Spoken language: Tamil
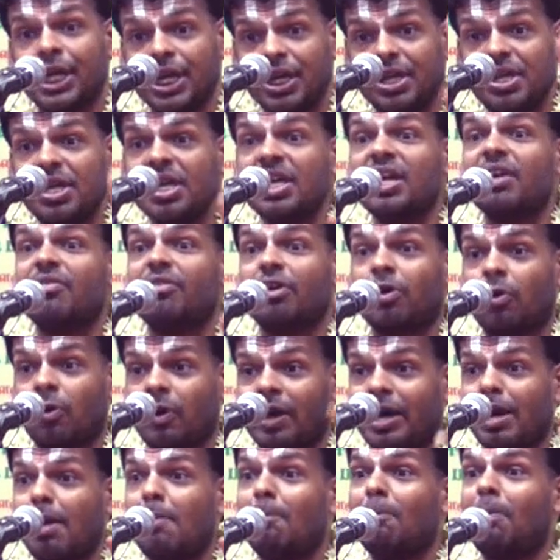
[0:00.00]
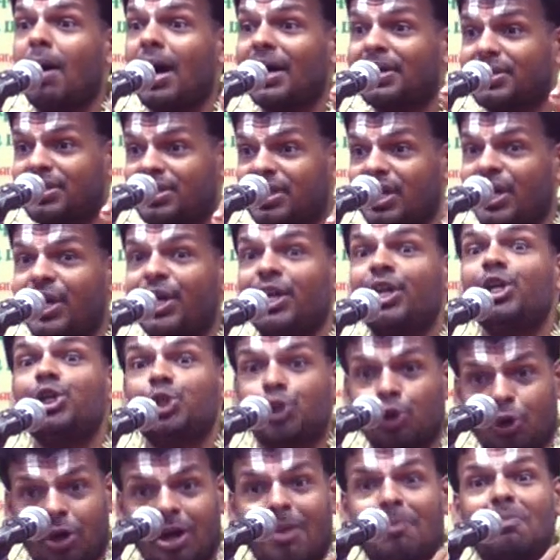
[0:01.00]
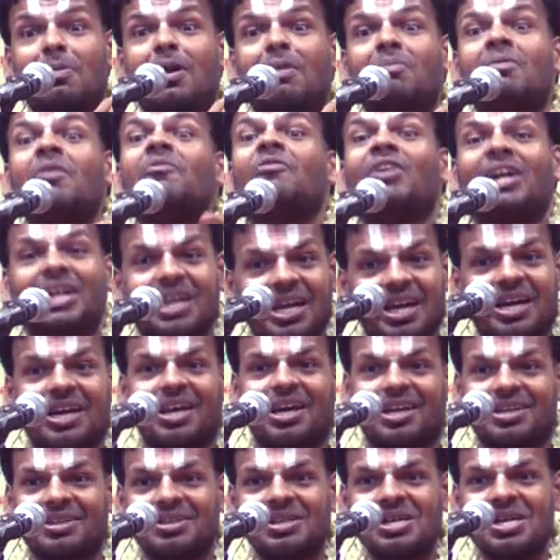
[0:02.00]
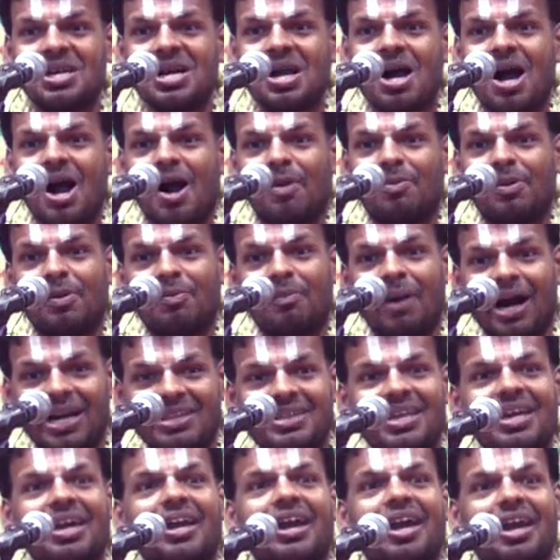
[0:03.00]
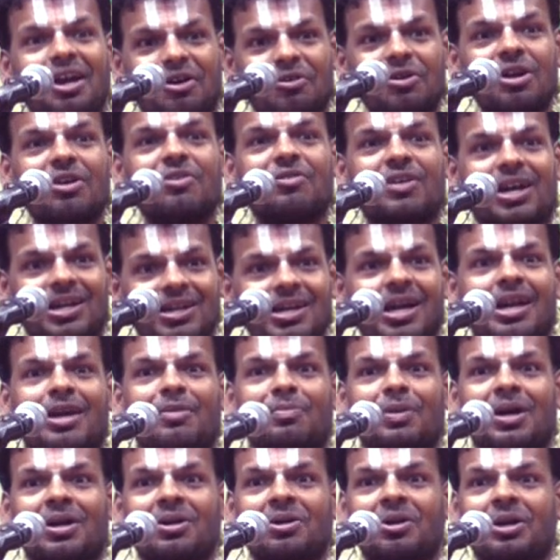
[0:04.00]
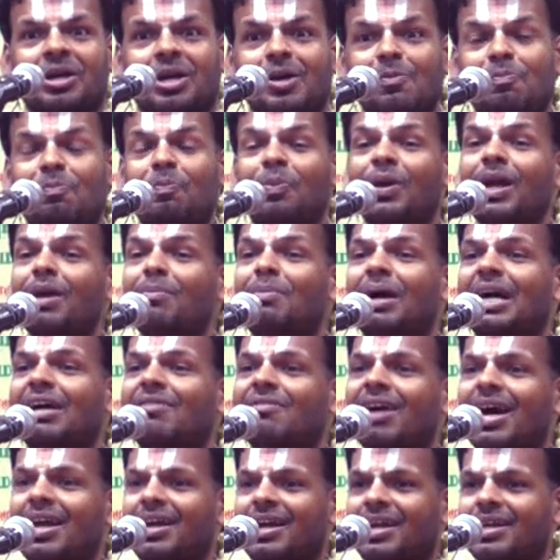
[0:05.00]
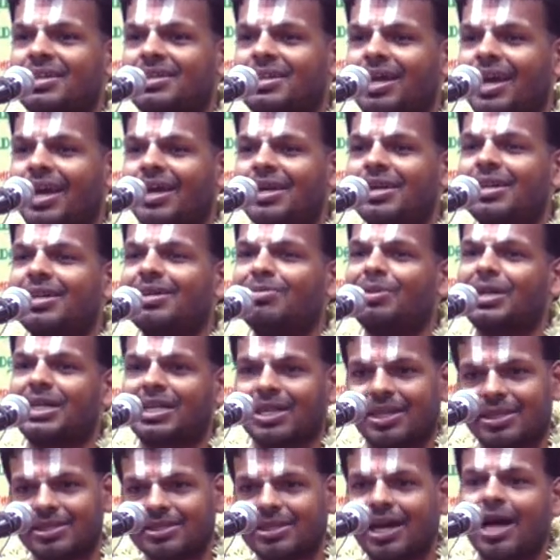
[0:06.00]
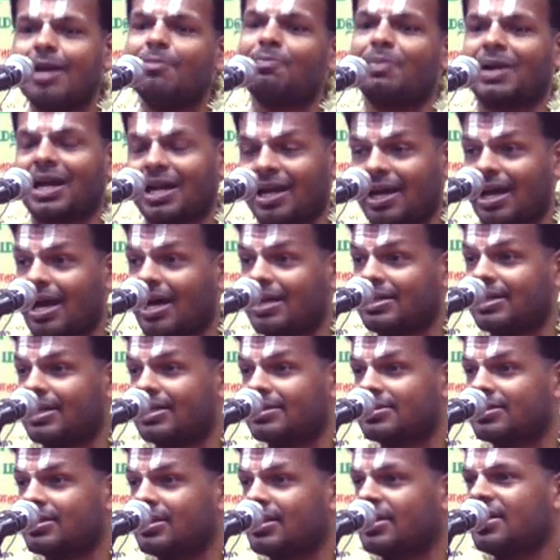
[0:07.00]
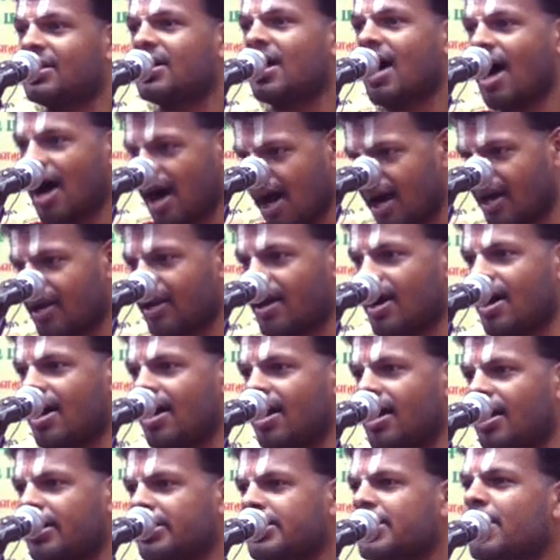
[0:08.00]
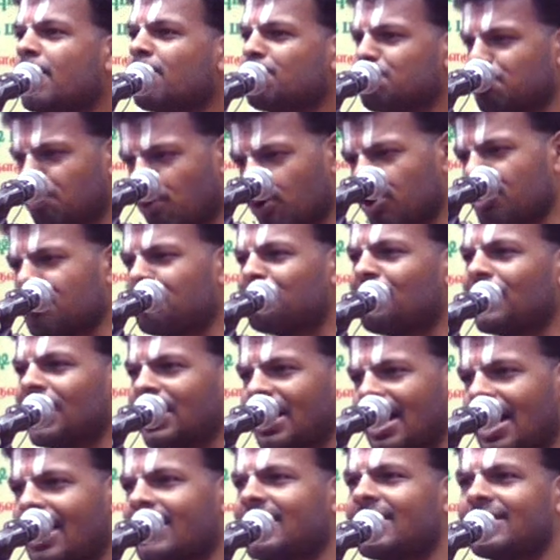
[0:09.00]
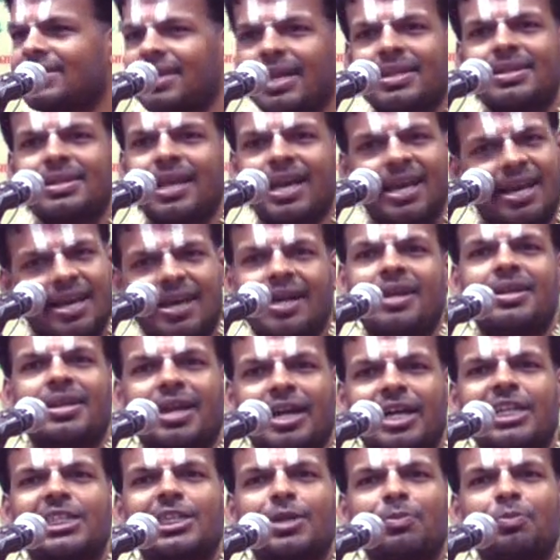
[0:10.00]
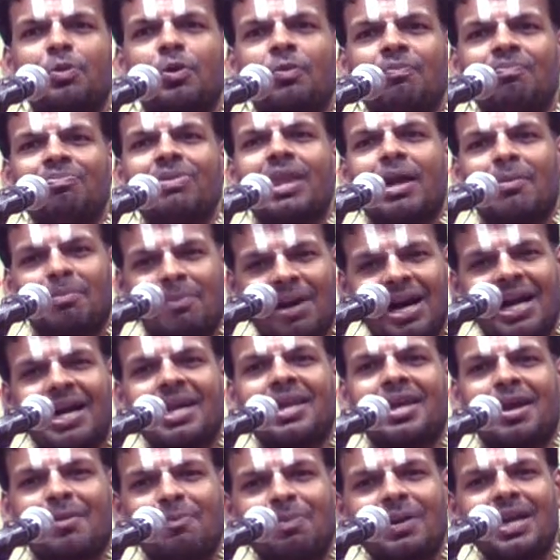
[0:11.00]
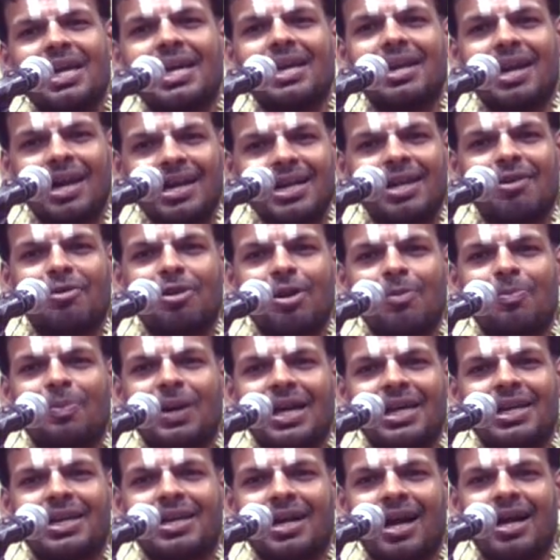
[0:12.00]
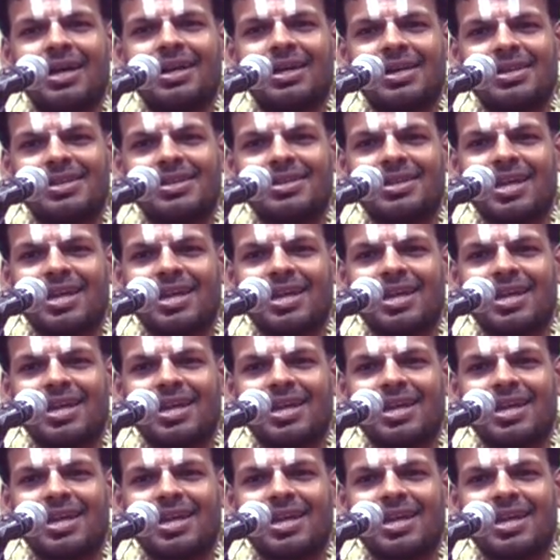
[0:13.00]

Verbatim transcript: இது இவனுடைய பக்தின்னு சுகபிரமம் வர்ணிக்கிறார் அப்போ பக்திக்கே எவ்வளோ வர்ணனை பாருங்க இப்படி பகவானிடத்திலே ஈடுபட்டு இருந்தான் பிரகலாதன் ஆனால் பொறுப்பில்லாத தந்தை இரண்யகசிப்பு மகன் எப்படியெல்லாம் டெவலப் ஆயிருக்காங்கிறது